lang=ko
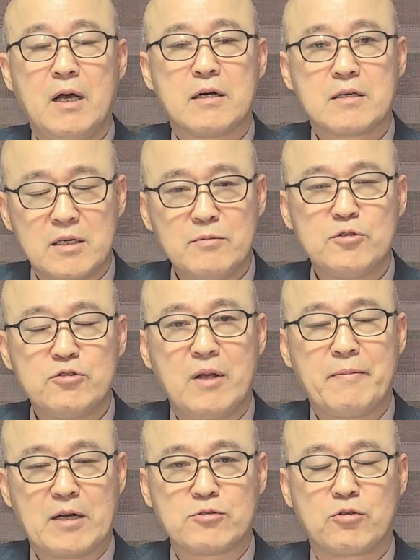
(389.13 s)
어, 김어준의
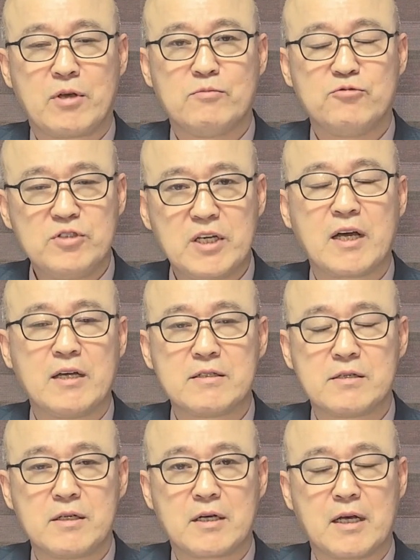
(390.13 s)
방송에 문제가
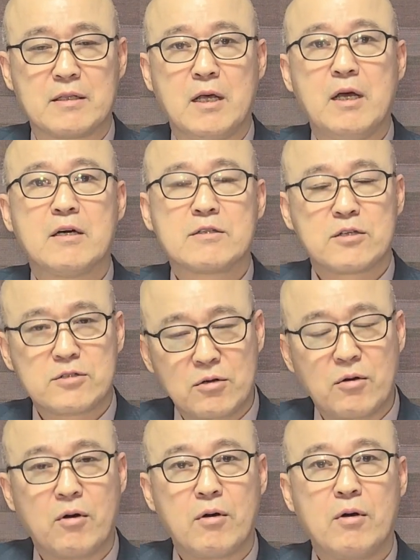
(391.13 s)
있으니까
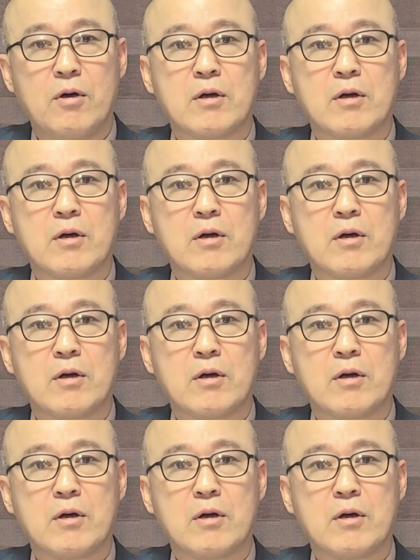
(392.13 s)
스스로